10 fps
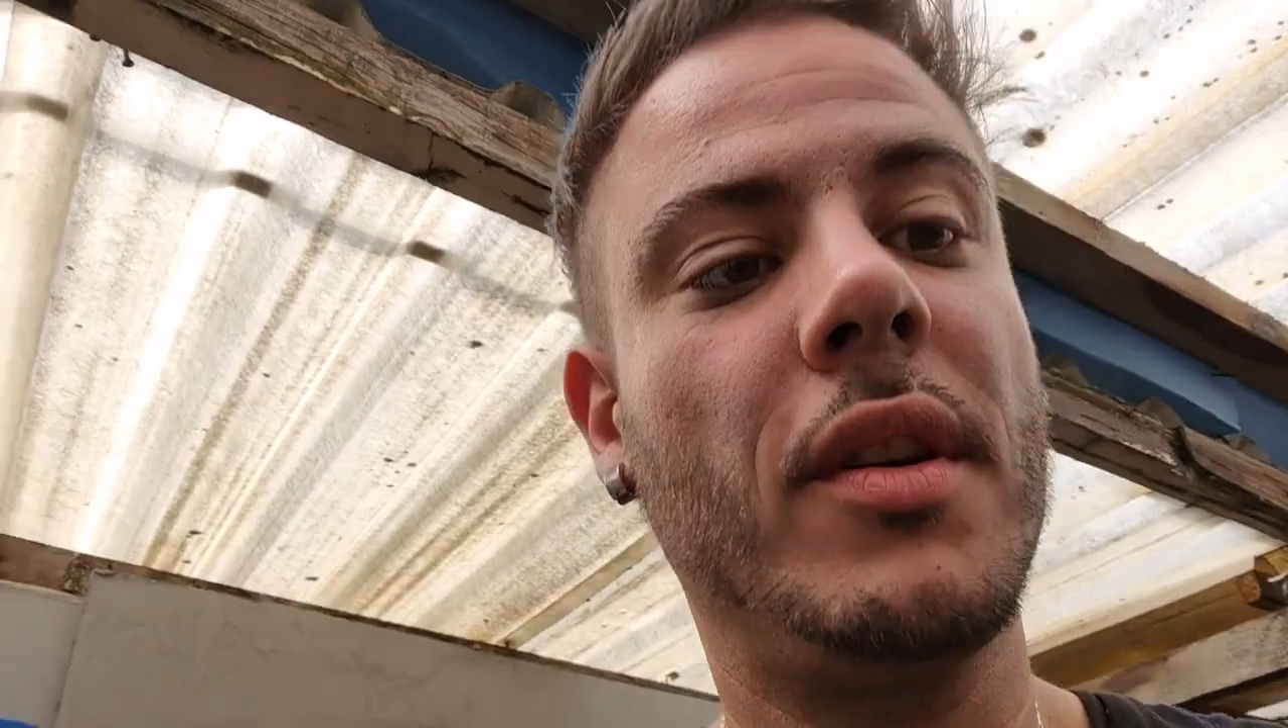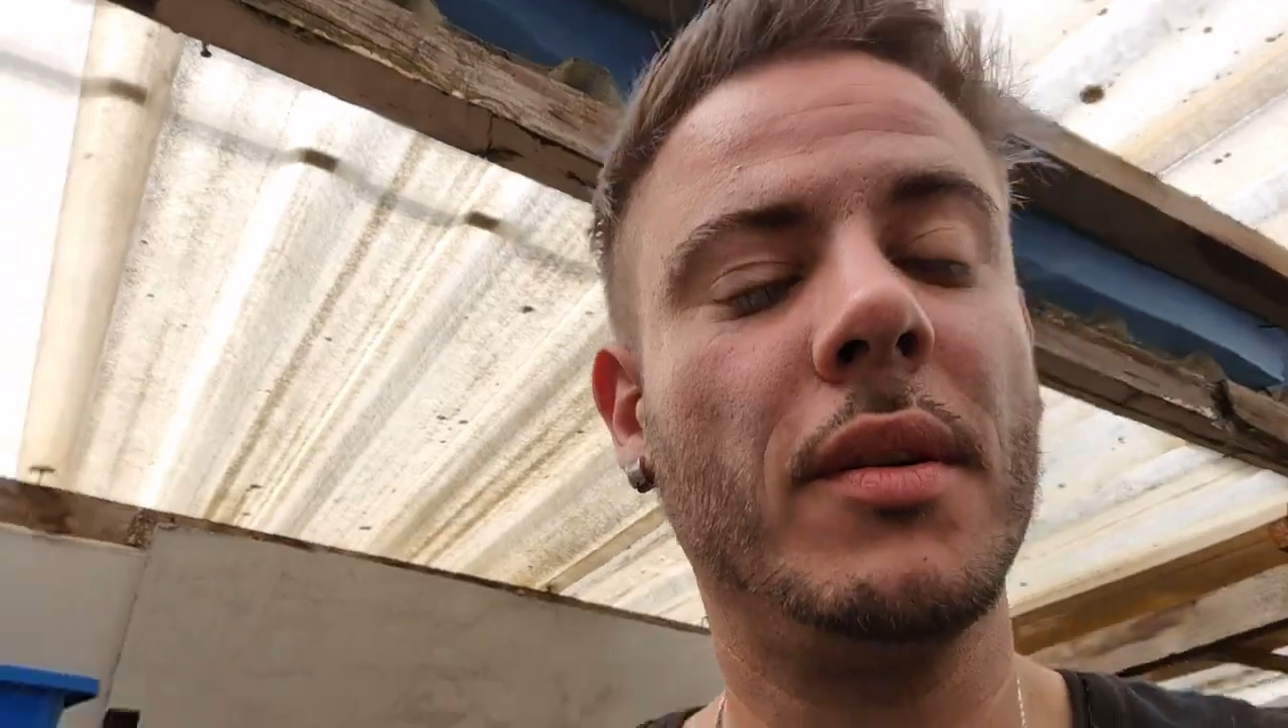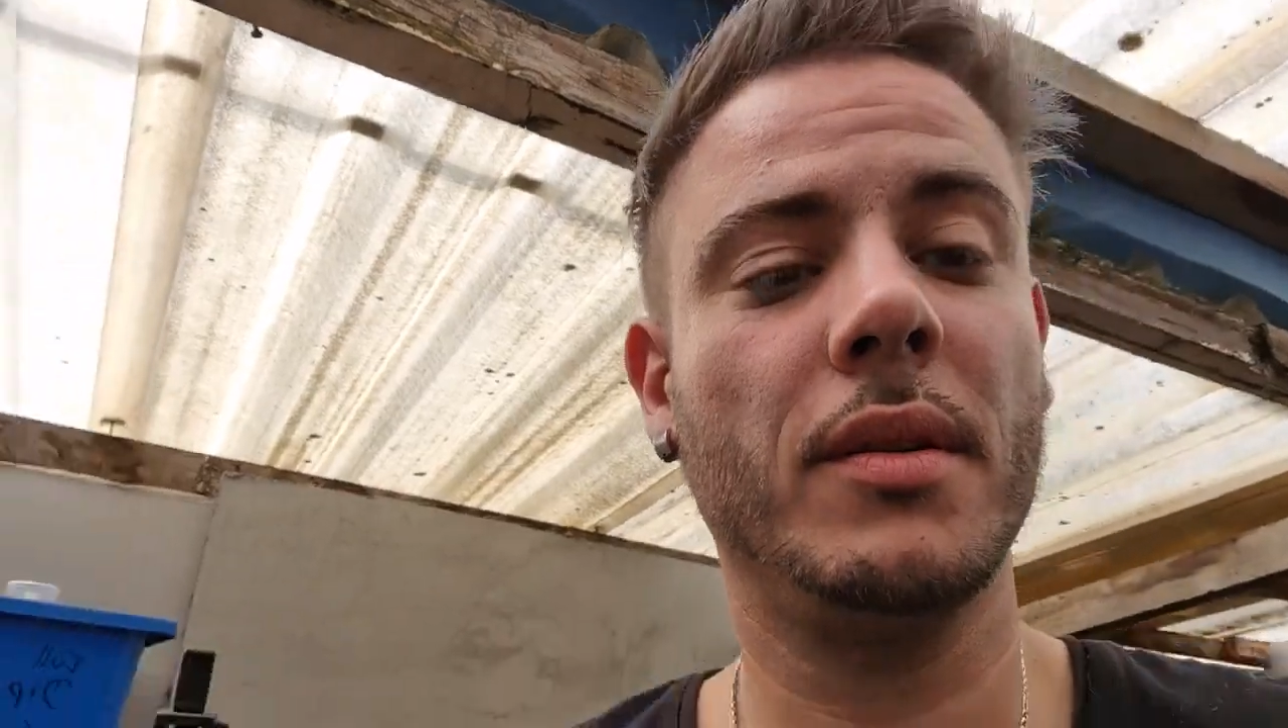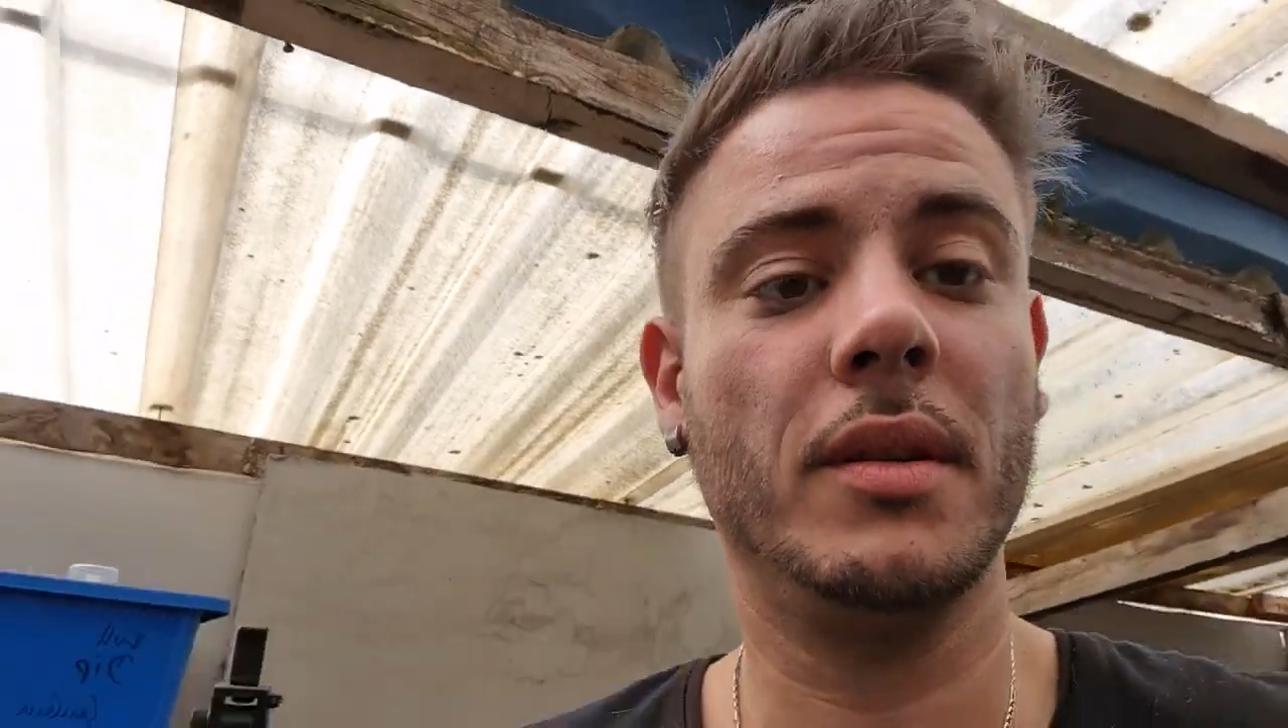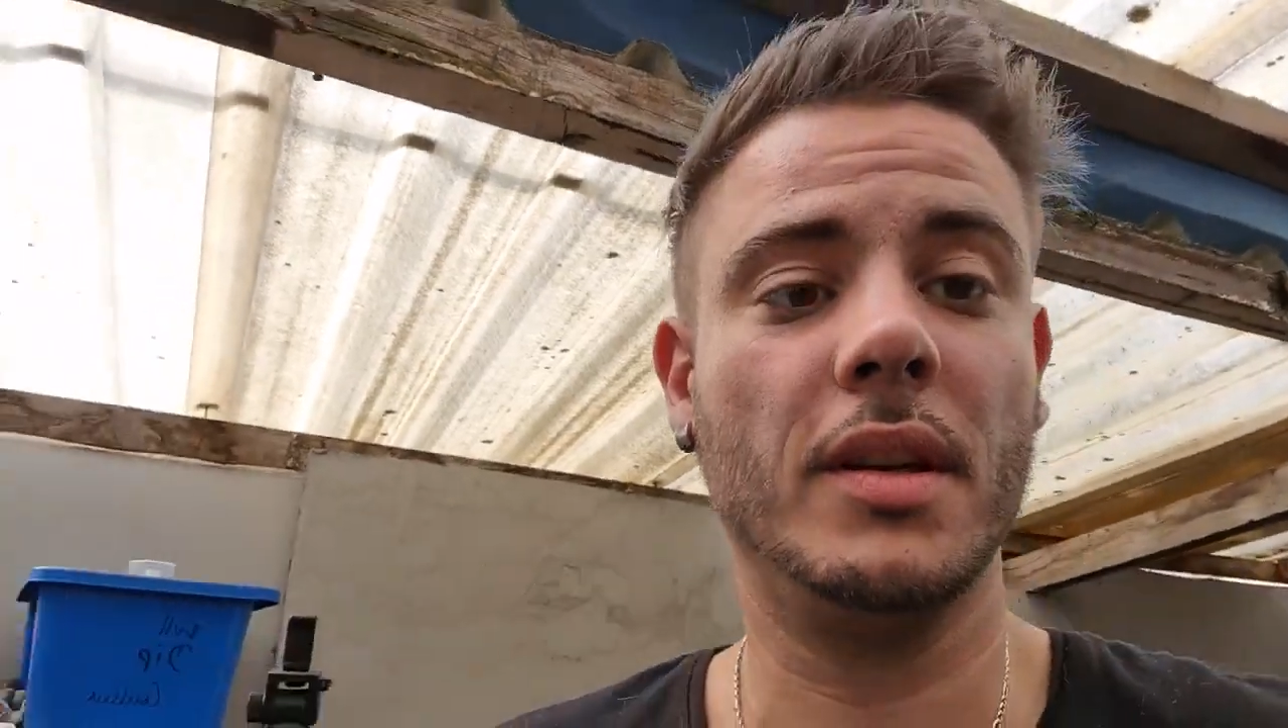
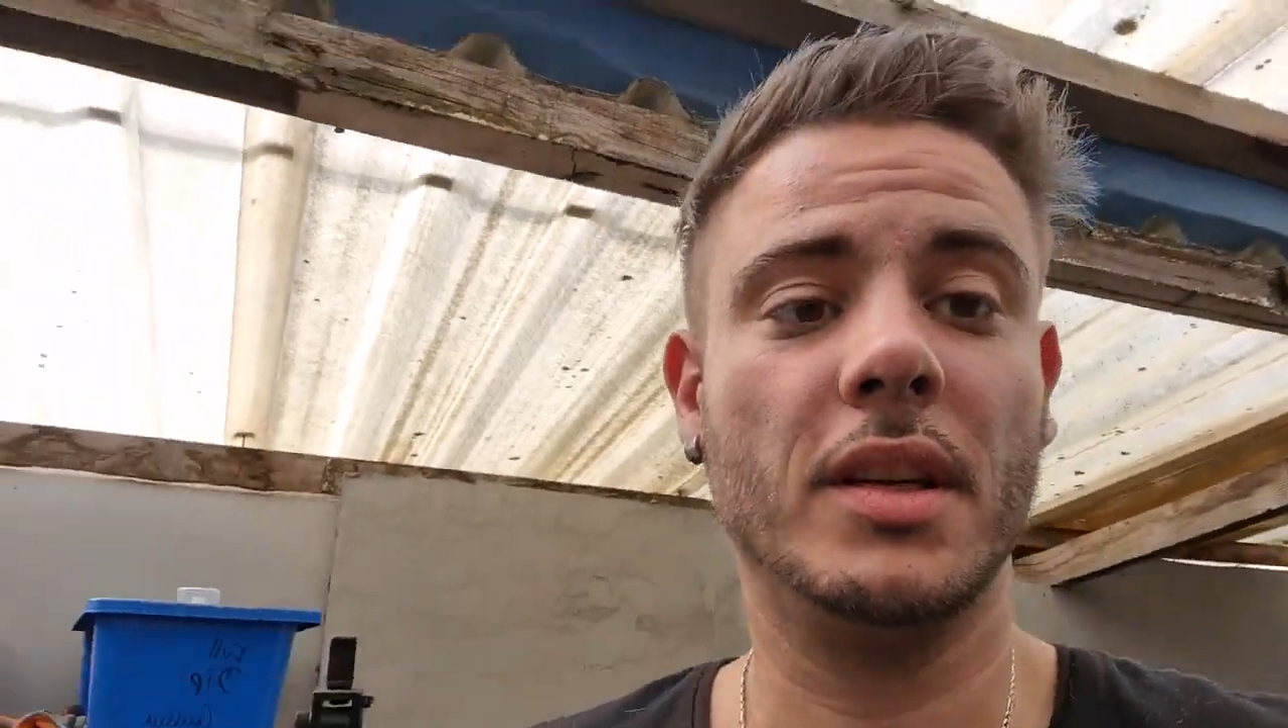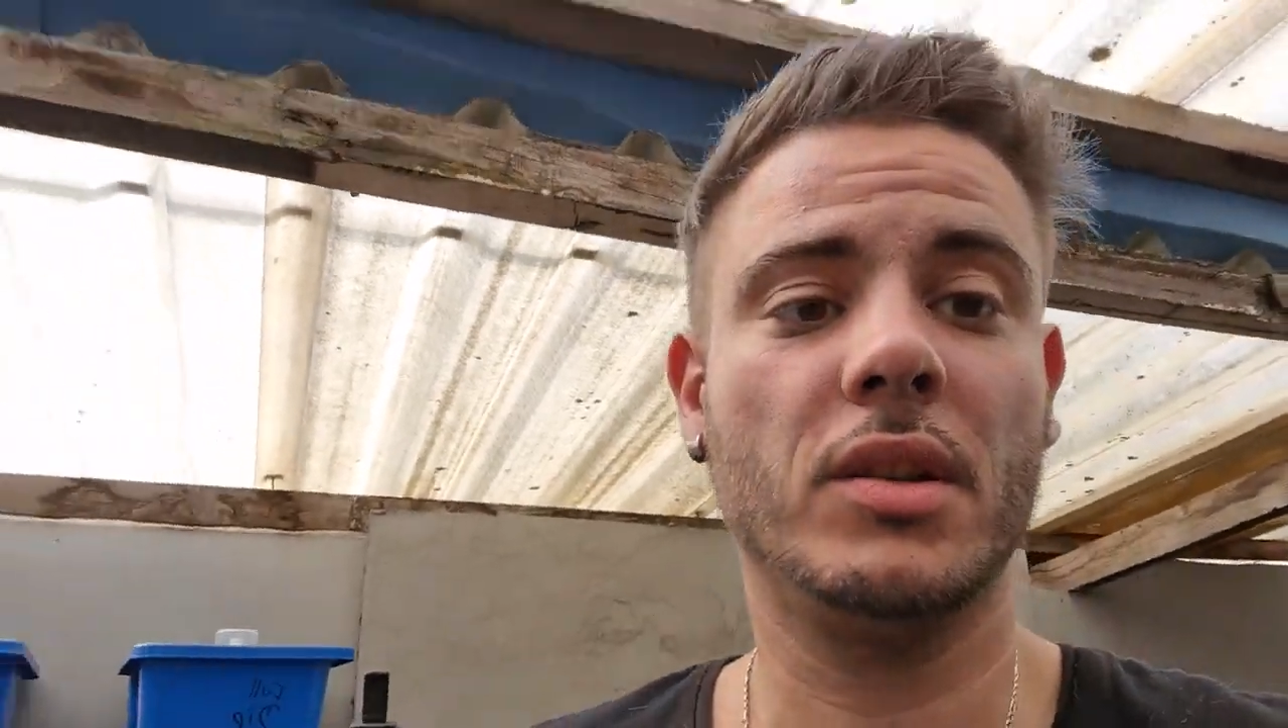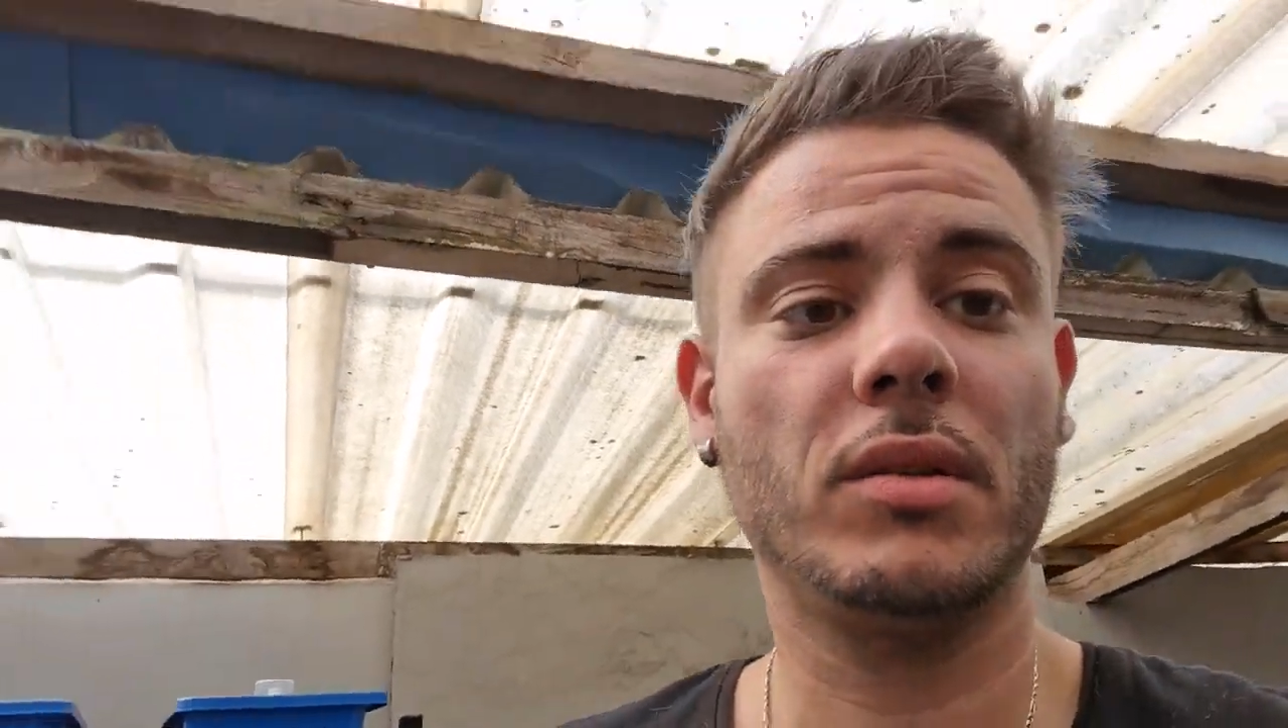ça, les